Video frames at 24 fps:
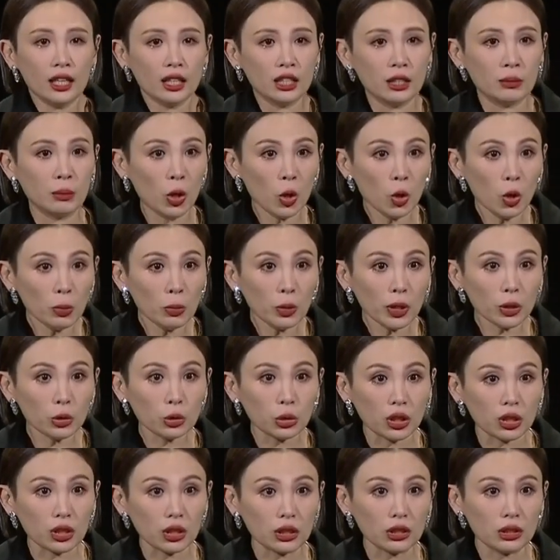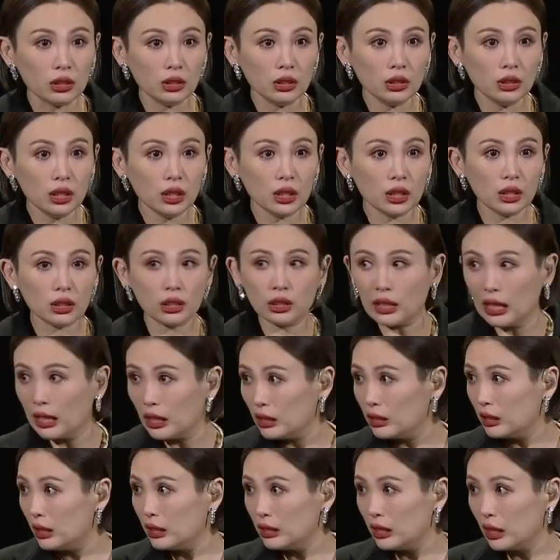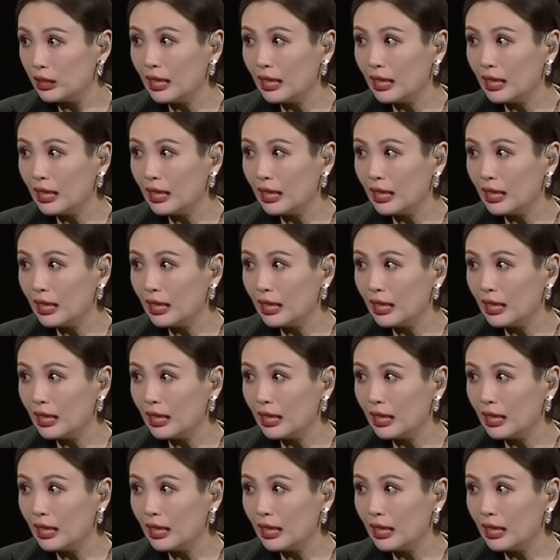你们会不会觉得那个刚刚那